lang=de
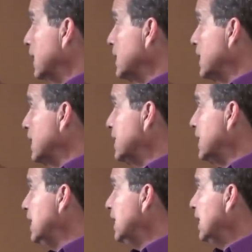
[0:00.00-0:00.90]

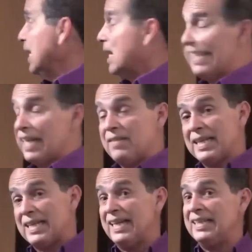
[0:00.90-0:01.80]
Bedeutet das, dass die
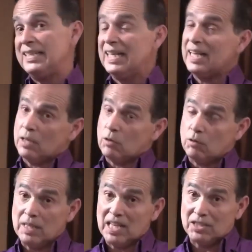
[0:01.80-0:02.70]
effizienteste Art
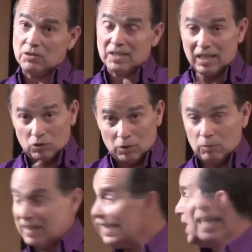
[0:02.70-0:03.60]
und Weise, wie der
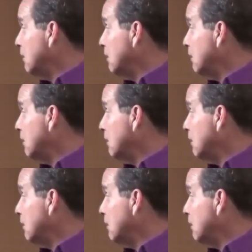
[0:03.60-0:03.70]
Körper Energie